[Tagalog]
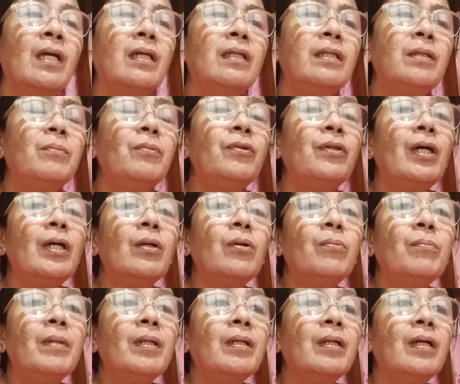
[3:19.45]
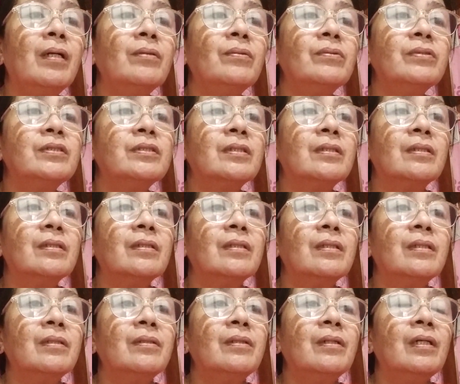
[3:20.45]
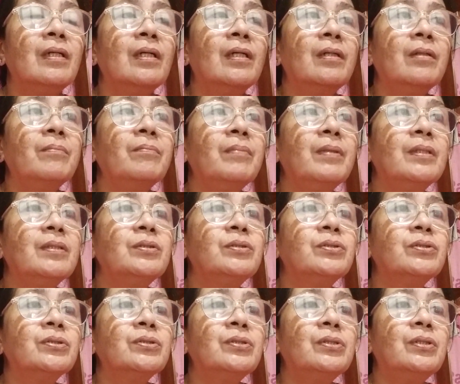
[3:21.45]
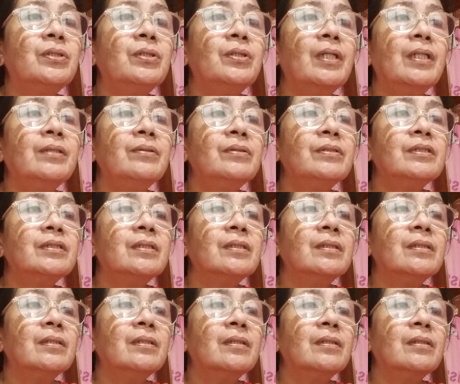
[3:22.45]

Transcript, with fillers: Hindi muna ako mag ano sa picture ano sa